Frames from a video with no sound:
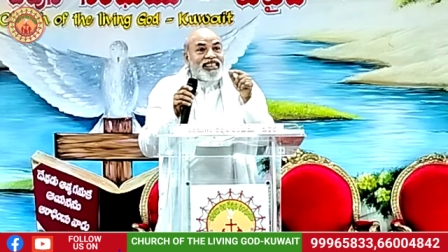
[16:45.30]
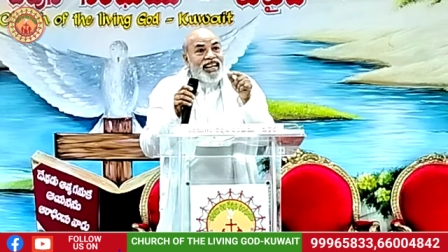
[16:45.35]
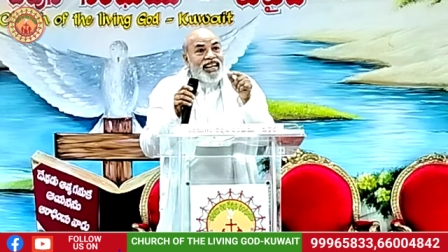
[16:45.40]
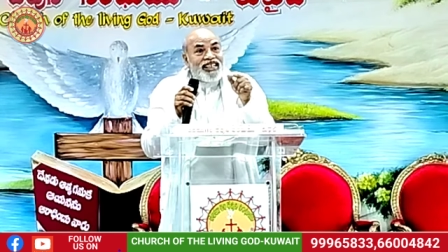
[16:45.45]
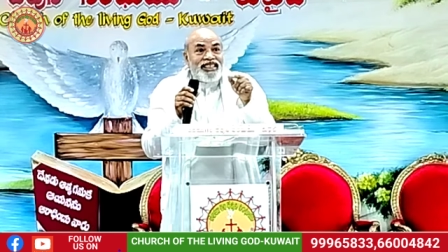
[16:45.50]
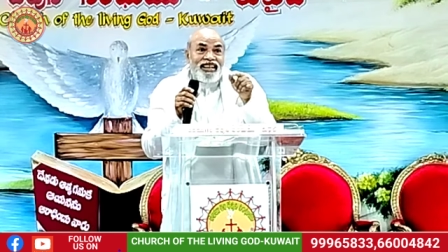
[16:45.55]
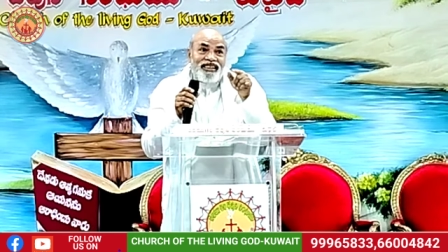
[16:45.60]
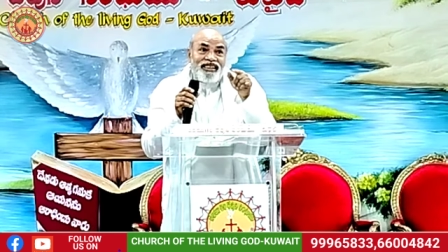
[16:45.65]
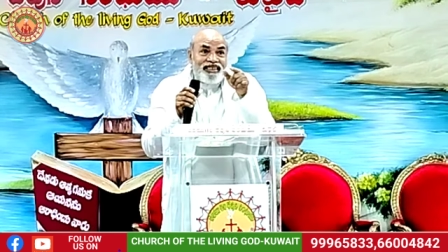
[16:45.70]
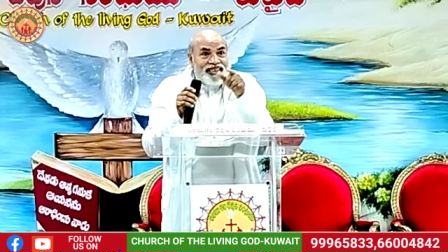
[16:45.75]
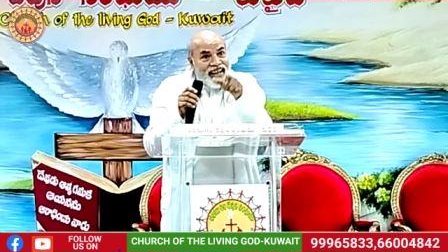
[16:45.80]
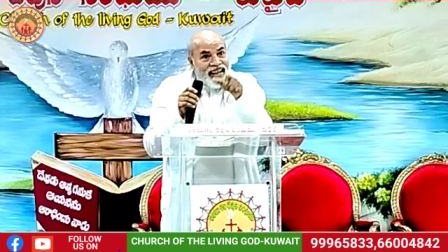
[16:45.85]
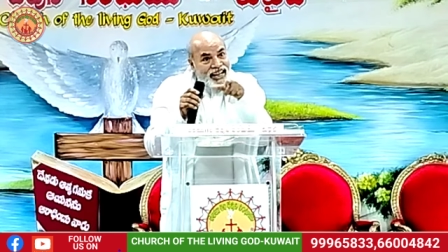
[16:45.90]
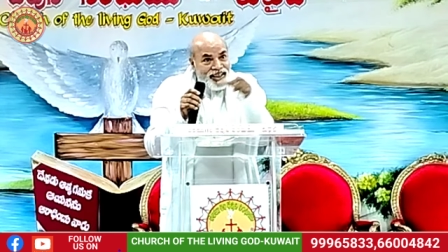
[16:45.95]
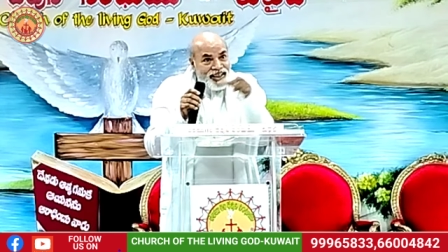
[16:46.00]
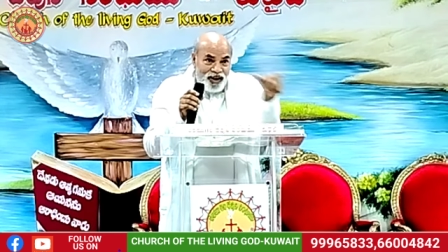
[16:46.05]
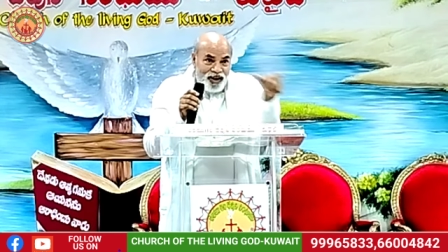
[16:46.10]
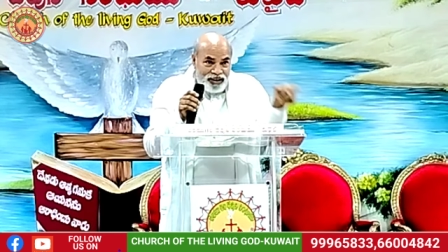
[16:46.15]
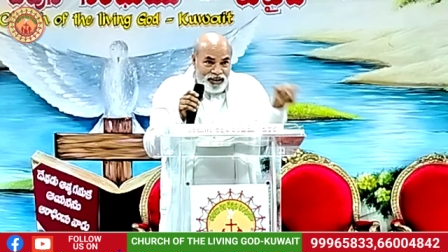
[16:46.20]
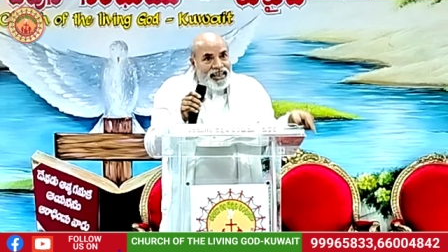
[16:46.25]
జంజం
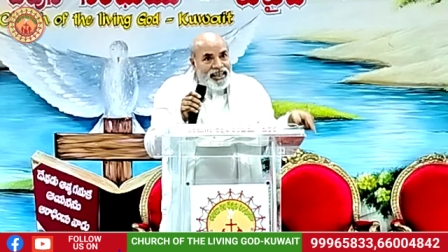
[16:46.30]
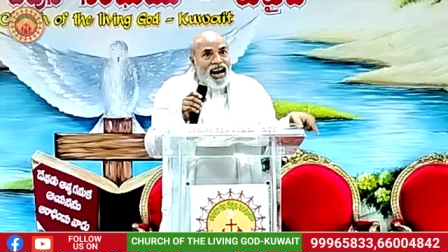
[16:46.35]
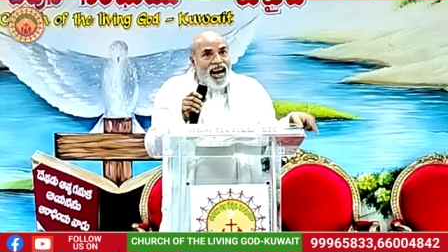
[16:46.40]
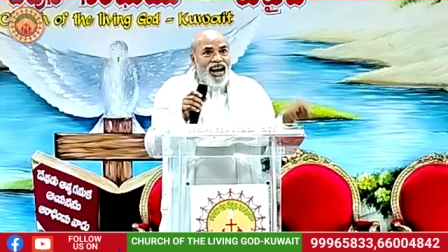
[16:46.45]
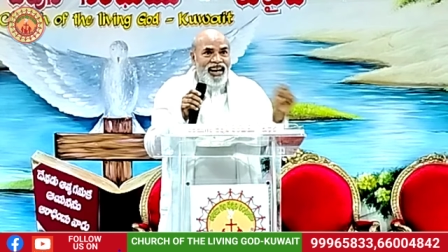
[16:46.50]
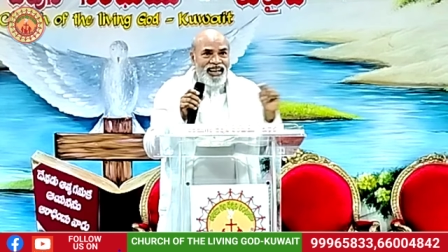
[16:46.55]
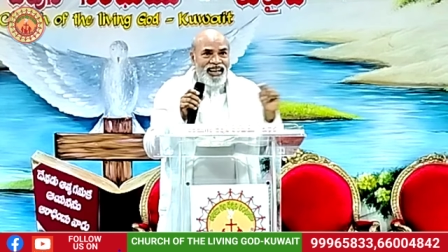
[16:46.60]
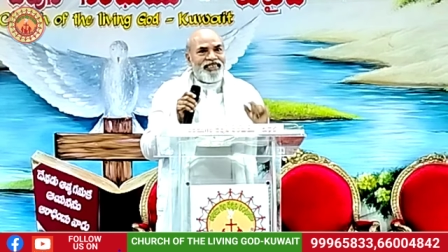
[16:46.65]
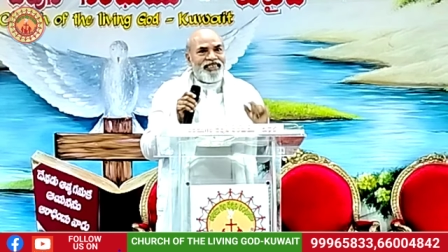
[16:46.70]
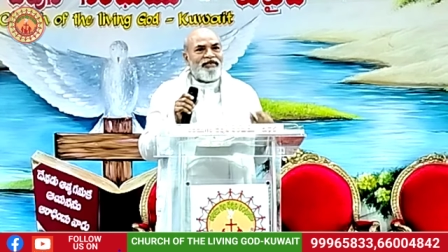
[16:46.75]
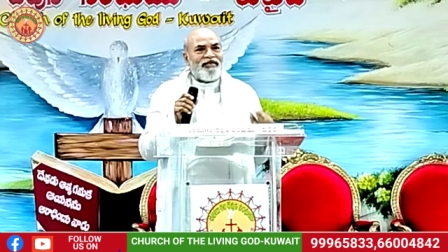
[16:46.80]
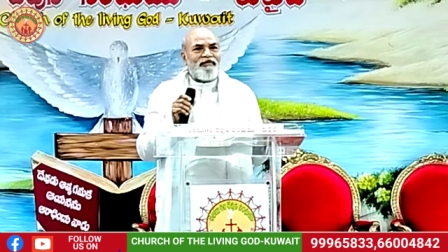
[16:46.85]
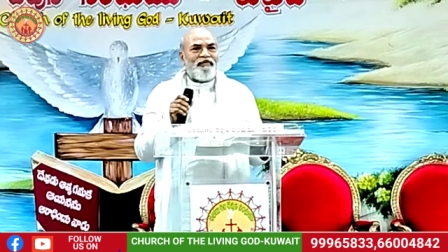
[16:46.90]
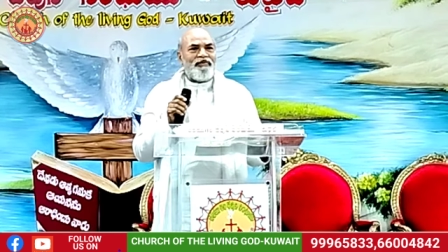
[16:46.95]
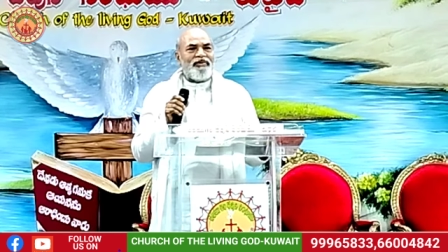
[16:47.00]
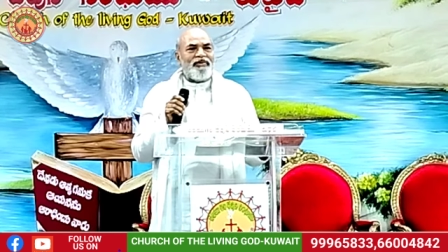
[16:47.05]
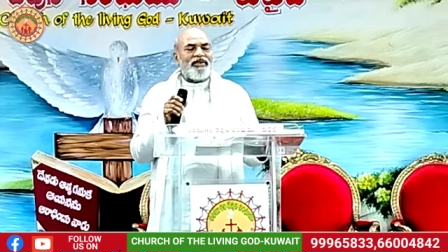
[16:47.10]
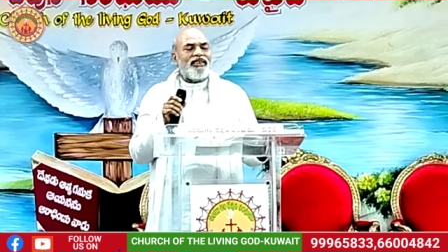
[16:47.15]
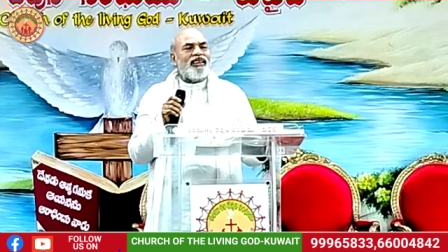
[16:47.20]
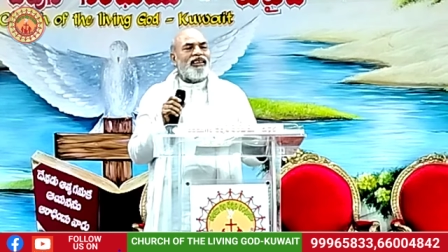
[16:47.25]
తెంచి వచ్చా
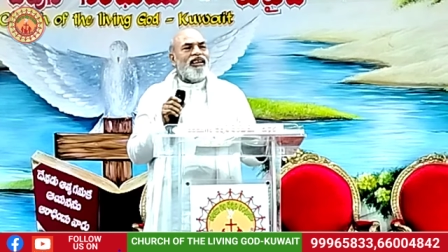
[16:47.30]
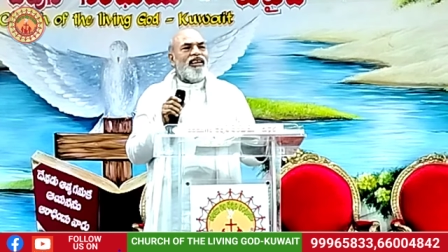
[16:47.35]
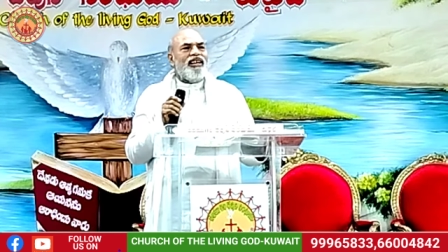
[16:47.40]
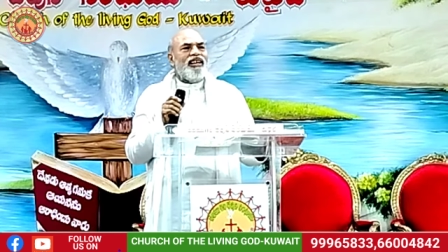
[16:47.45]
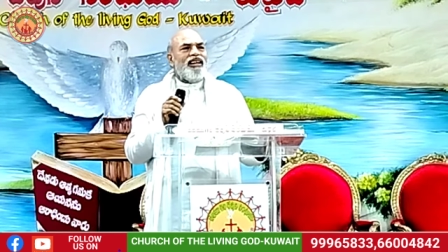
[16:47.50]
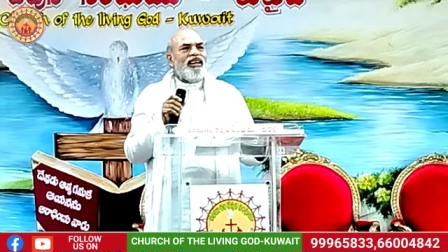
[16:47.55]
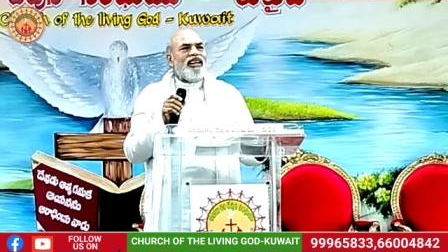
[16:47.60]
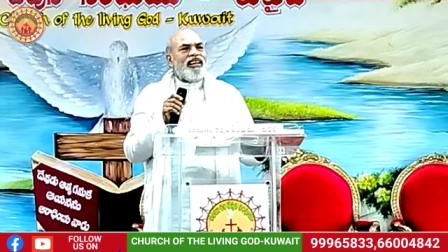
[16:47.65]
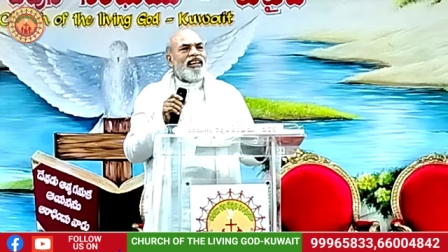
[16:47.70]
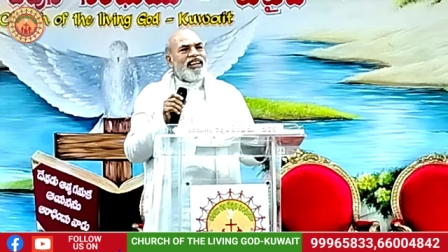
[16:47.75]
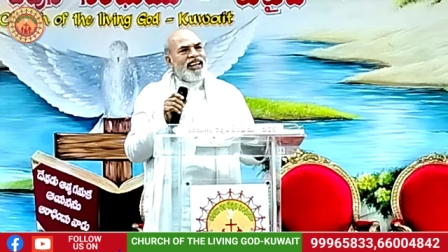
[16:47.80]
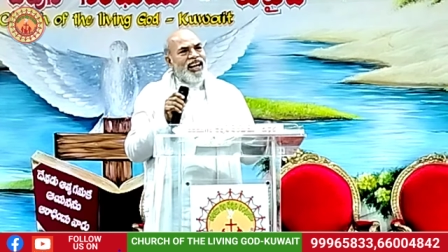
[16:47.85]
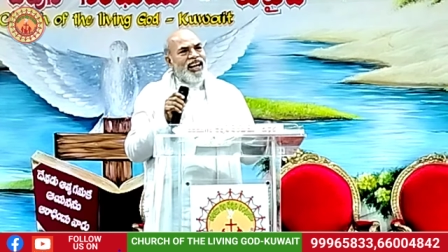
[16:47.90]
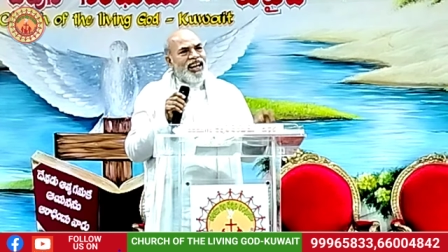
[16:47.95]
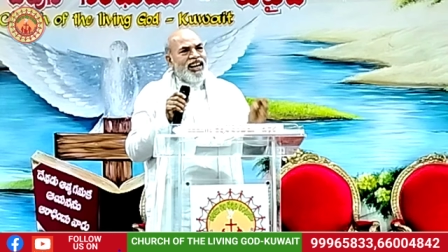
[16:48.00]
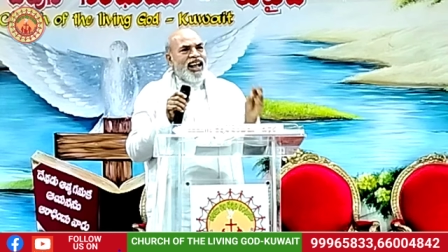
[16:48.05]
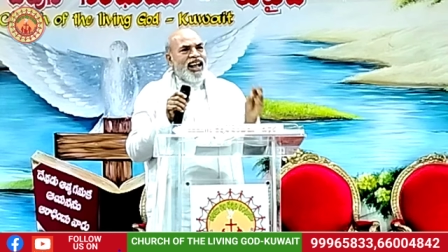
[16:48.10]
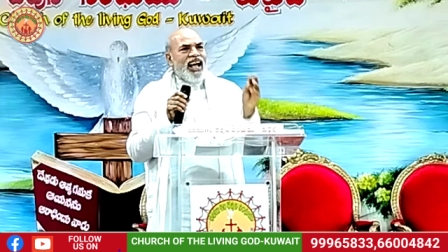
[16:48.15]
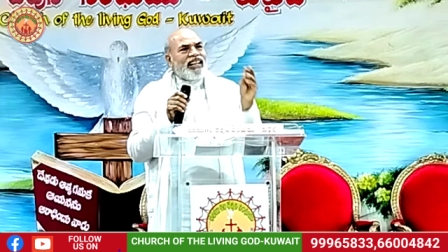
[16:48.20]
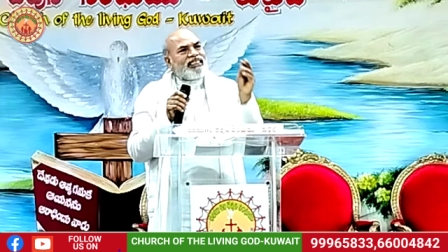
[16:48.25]

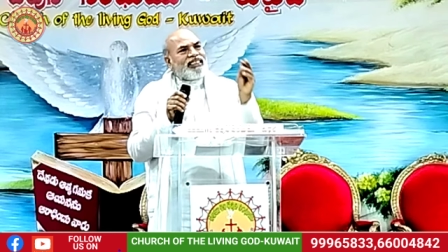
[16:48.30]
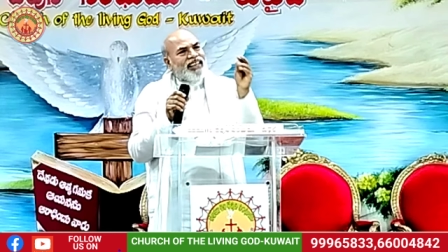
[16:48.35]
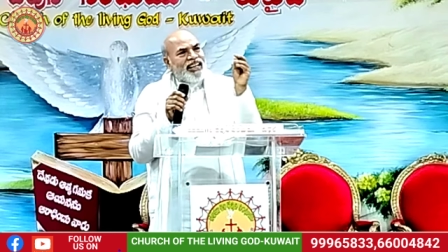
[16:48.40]
నేనే